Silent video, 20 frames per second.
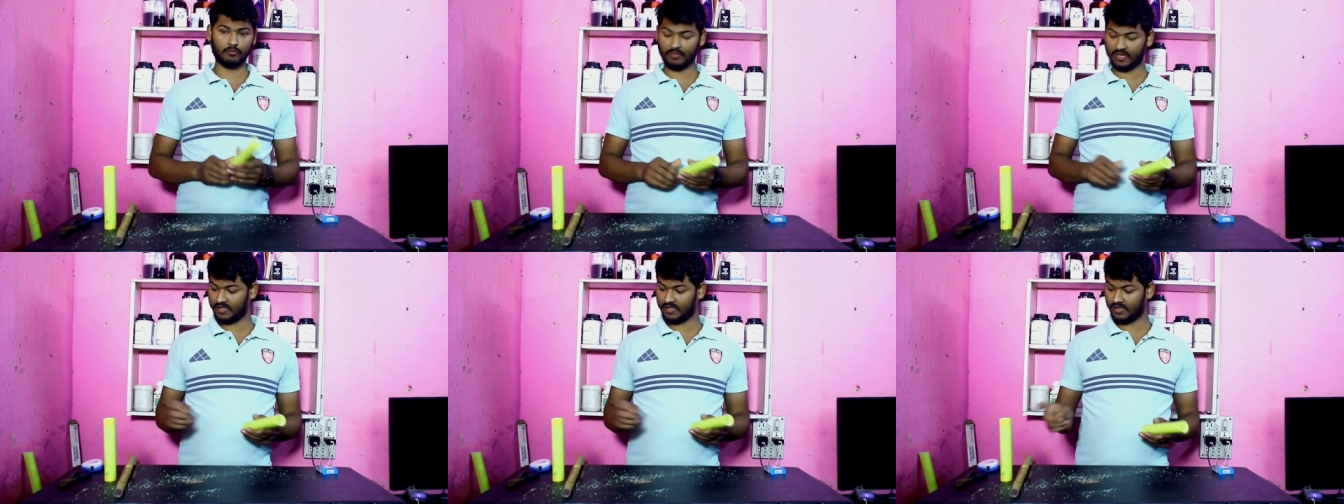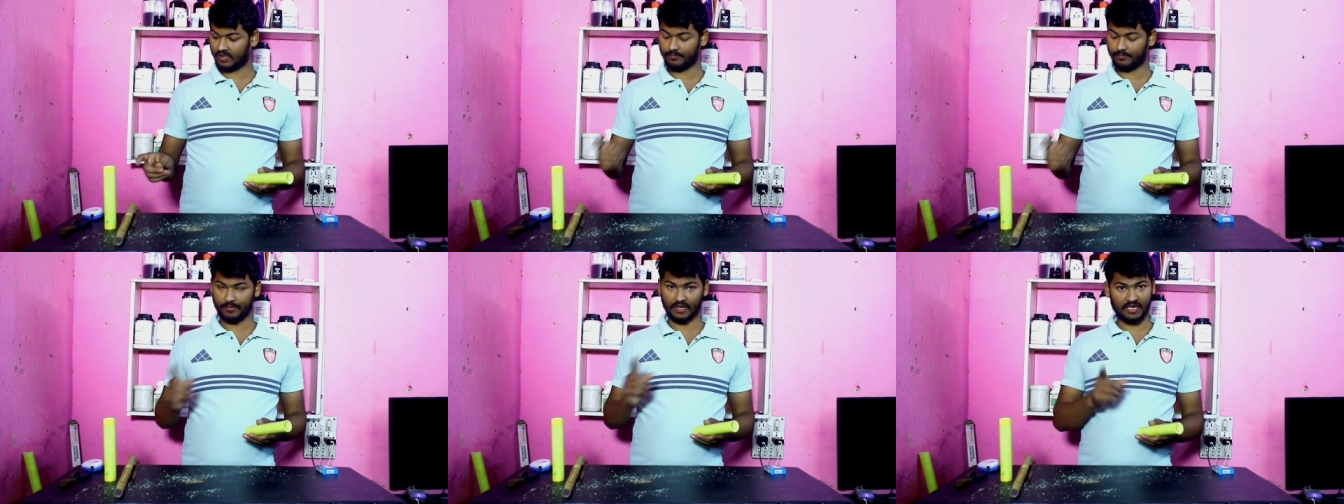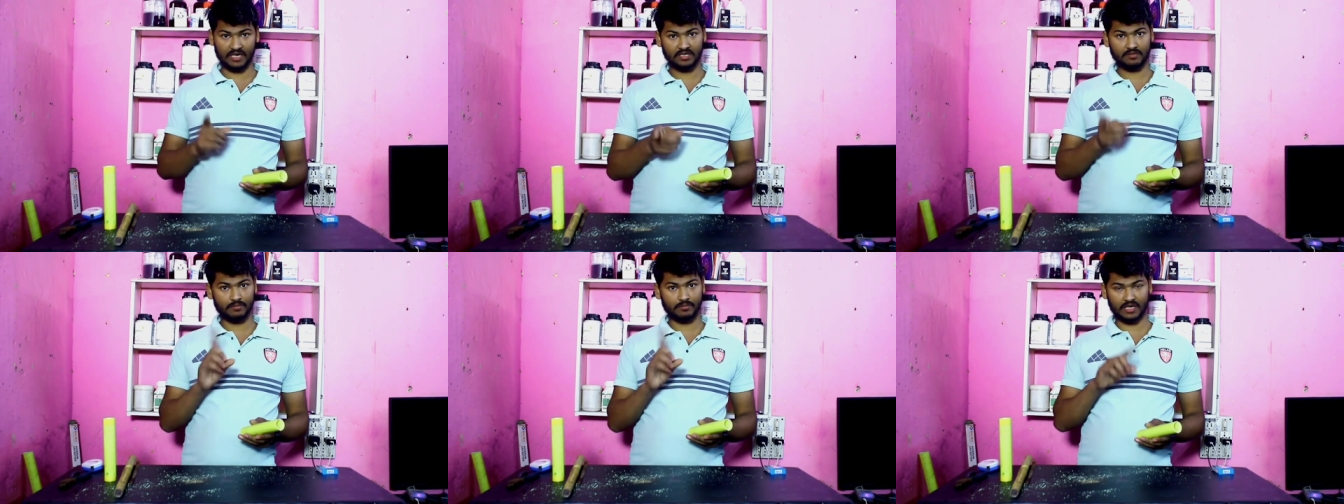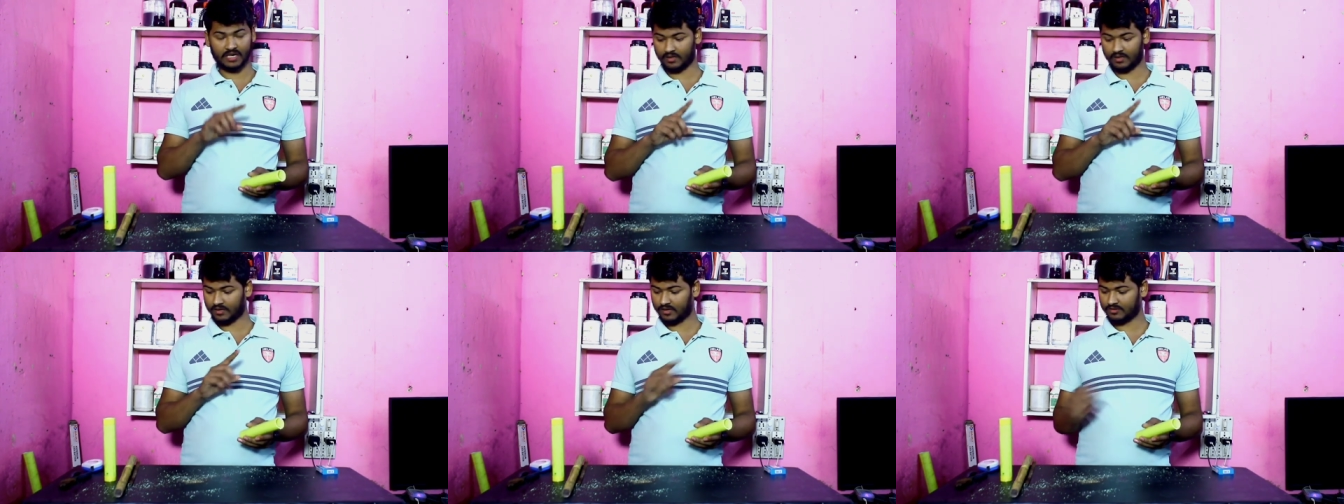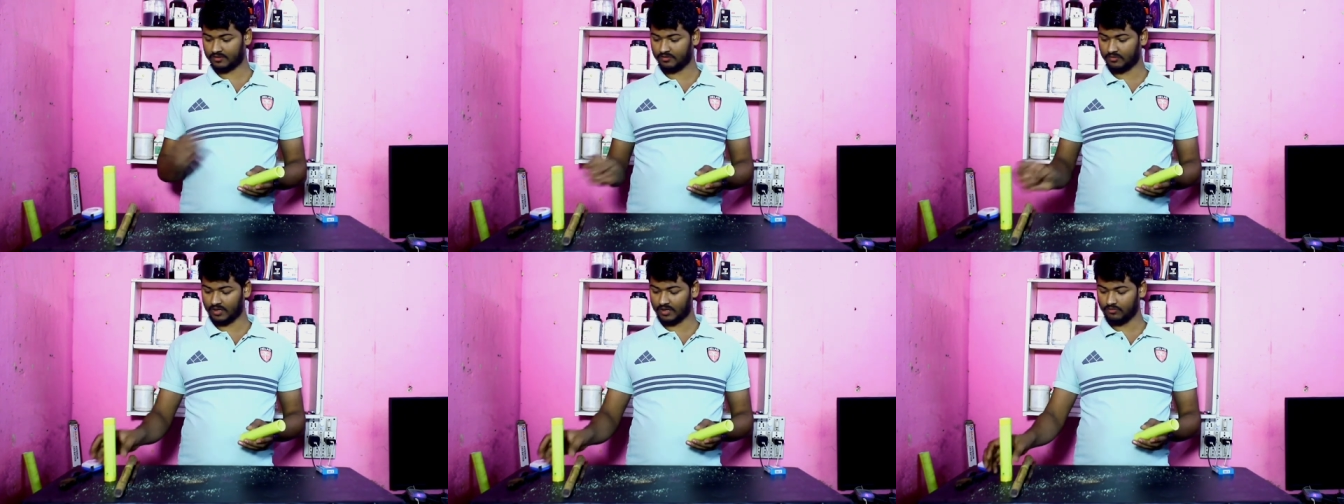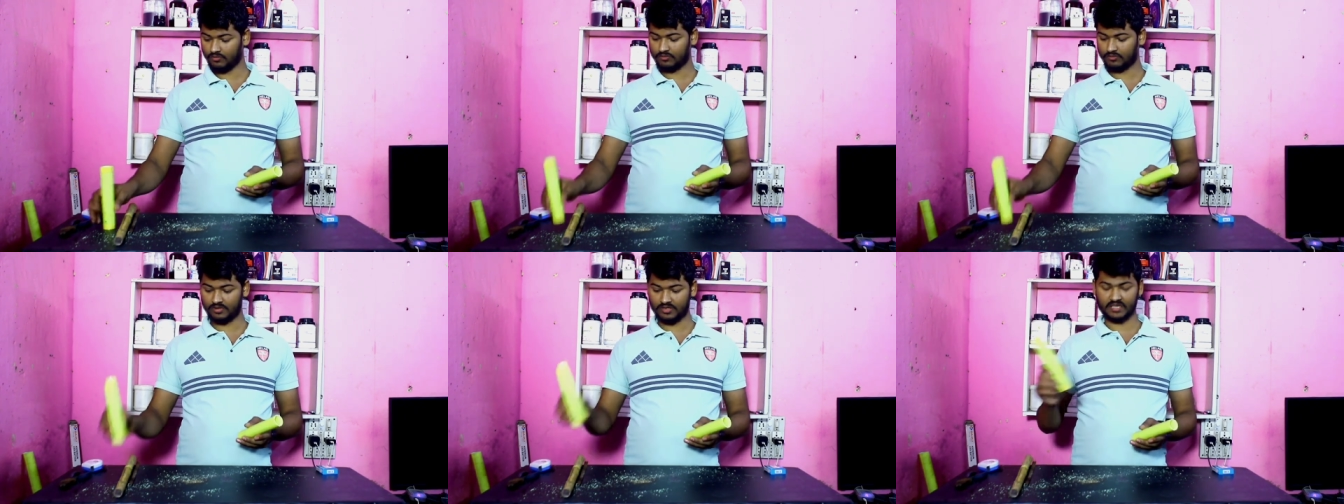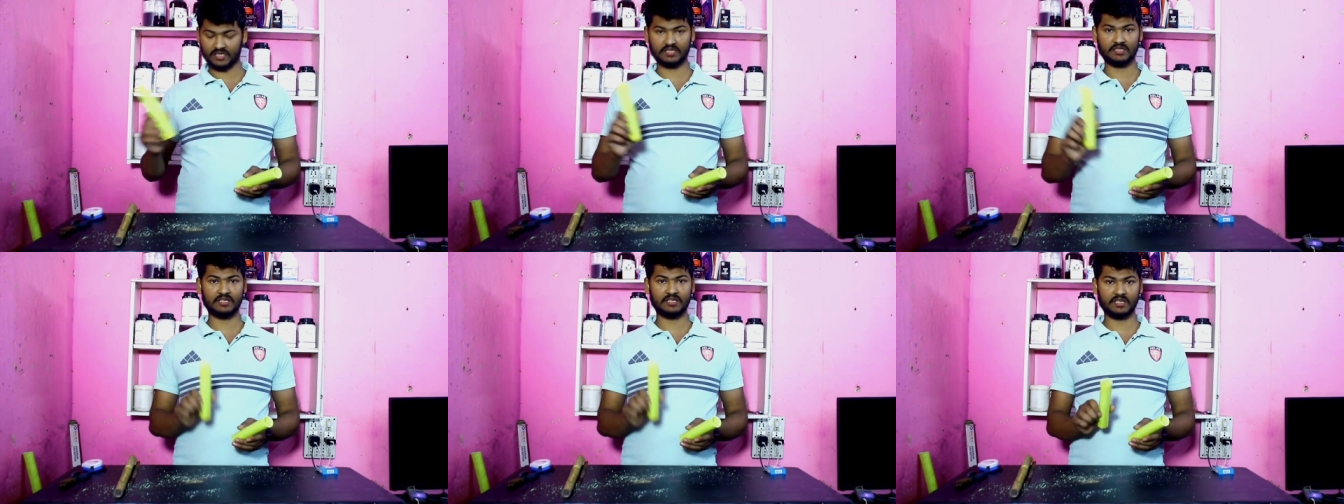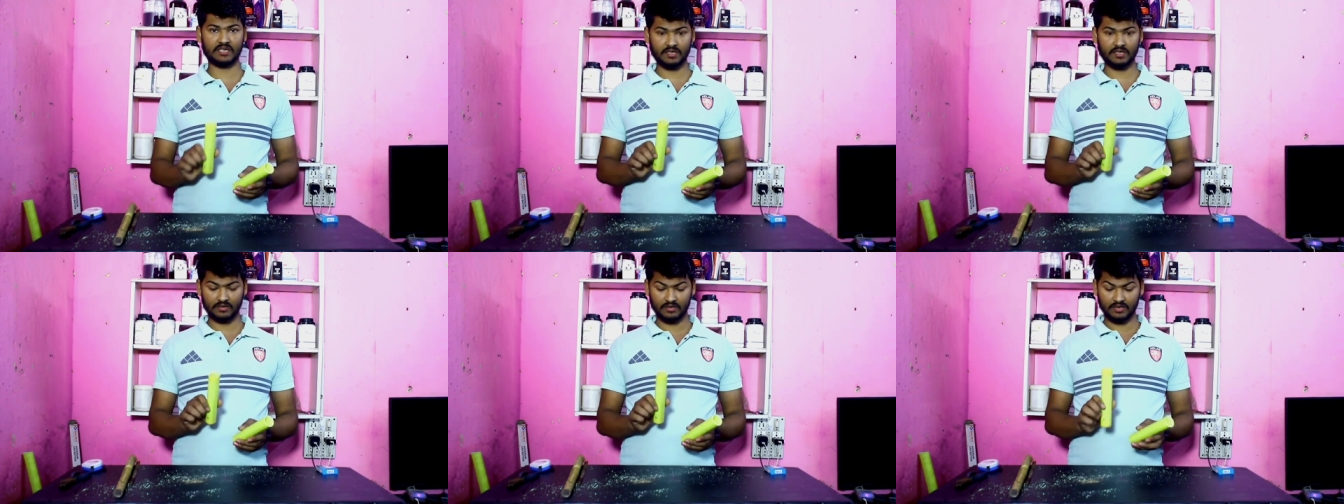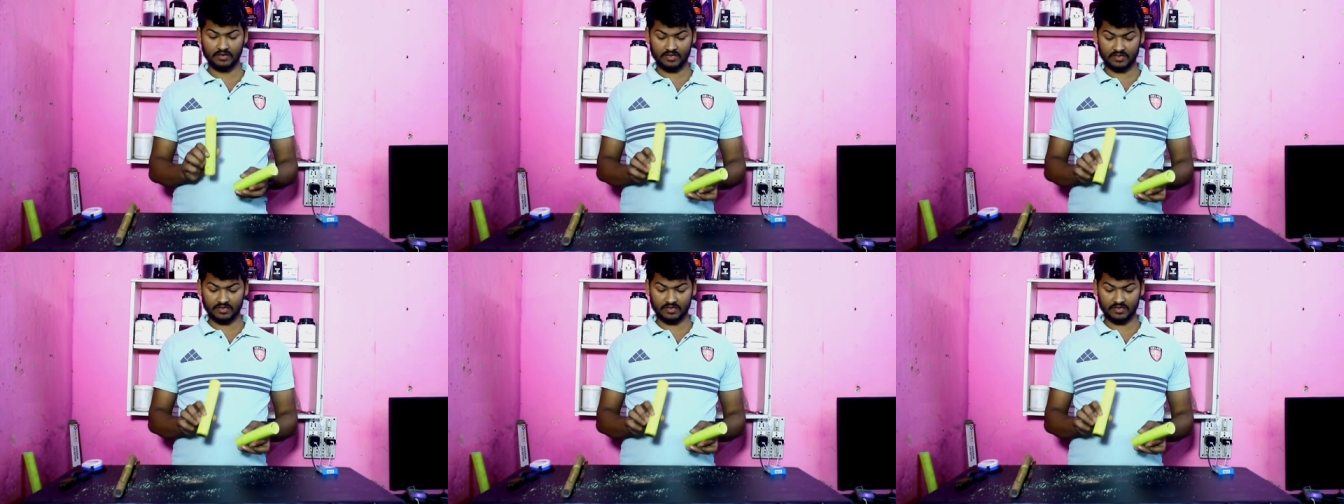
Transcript: मैं पहले ही बना कर रख चुका हूँ जैसे कि ये है